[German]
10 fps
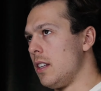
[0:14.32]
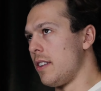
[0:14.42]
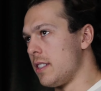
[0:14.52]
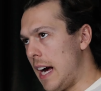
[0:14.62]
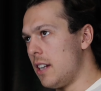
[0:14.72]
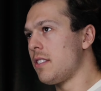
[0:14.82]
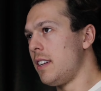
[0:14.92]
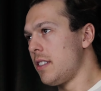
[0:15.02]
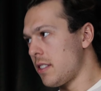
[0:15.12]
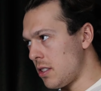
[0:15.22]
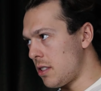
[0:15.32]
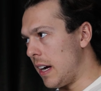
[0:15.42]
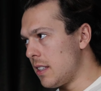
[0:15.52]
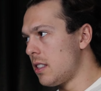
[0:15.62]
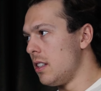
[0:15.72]
2021,
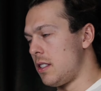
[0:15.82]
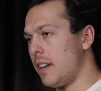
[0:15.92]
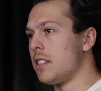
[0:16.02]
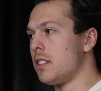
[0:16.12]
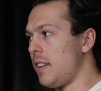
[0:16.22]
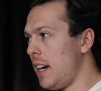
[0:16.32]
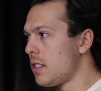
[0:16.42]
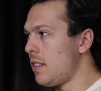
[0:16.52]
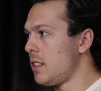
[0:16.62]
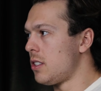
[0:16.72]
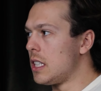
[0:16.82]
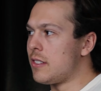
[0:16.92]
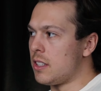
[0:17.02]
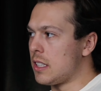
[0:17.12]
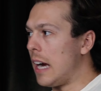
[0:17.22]
2020, 2022 und
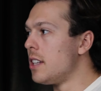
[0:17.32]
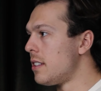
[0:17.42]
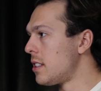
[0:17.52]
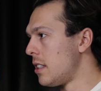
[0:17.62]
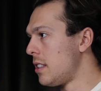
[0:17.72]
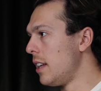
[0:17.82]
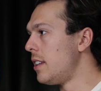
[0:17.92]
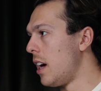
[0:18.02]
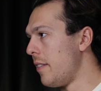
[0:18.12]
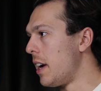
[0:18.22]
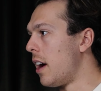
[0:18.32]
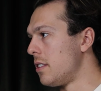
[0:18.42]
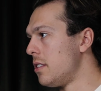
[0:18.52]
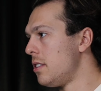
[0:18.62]
2023 ist das dritte Jahr vegan, okay.